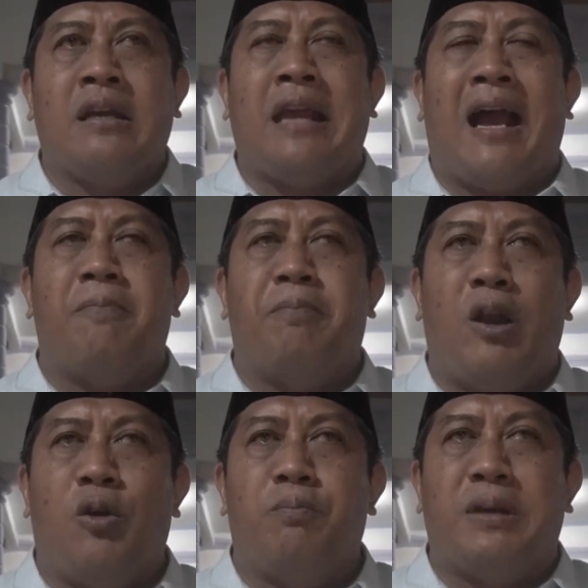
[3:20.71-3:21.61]
yang
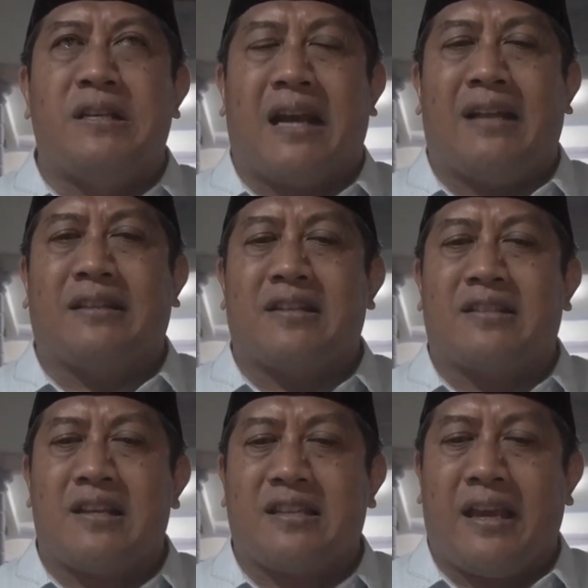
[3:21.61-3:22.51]
belum bisa
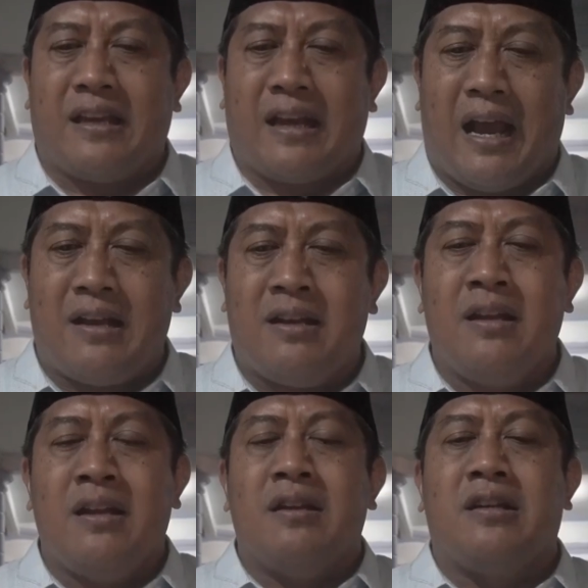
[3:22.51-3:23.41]
terselesaikan
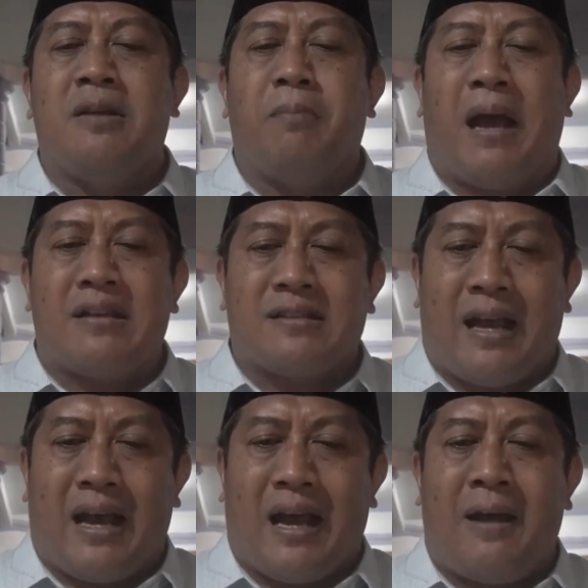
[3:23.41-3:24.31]
di
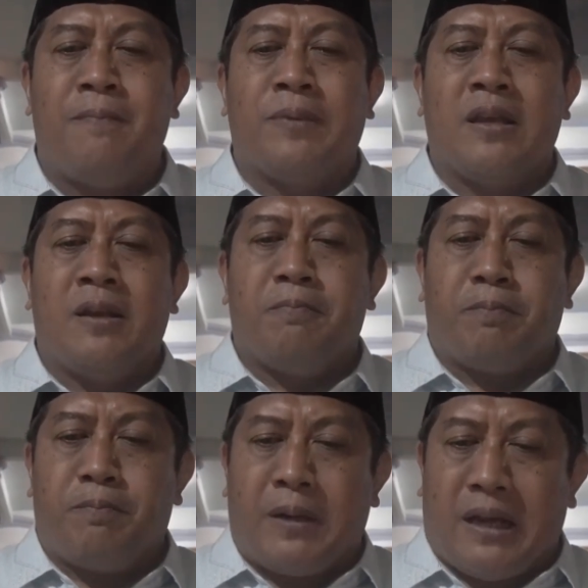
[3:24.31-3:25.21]
masa
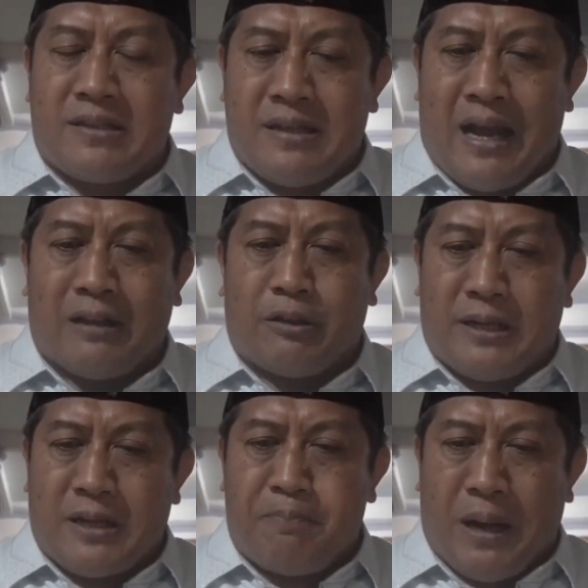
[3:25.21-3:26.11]
kerja di
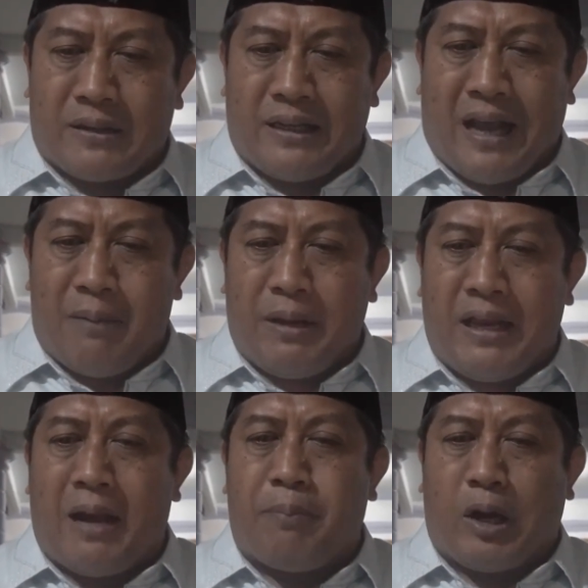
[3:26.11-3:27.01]
masa bakti kami
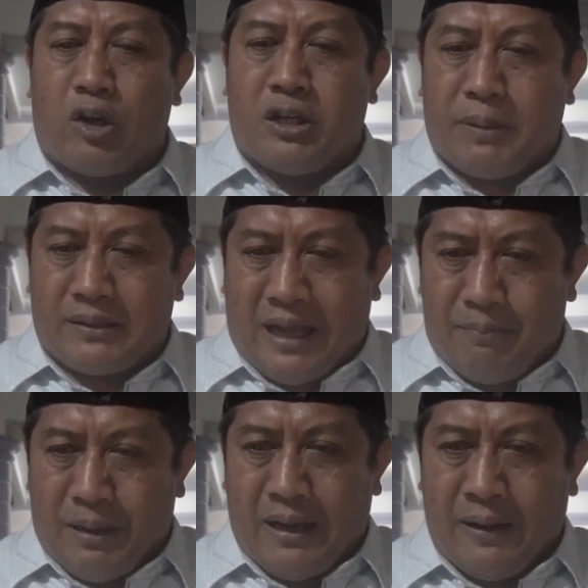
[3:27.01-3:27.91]
yang periode
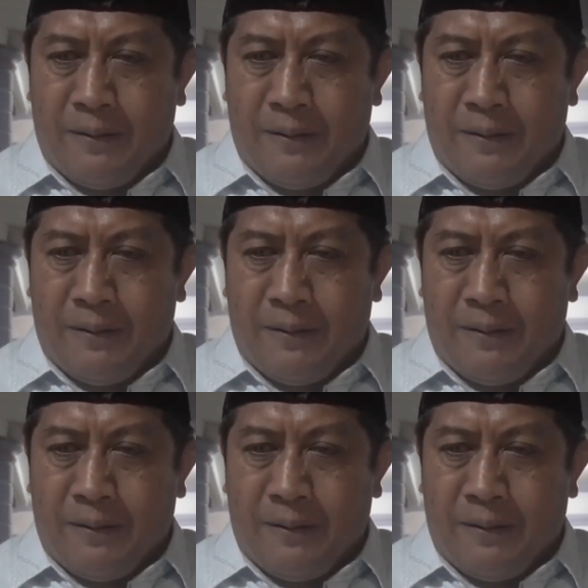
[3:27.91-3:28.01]
pertama.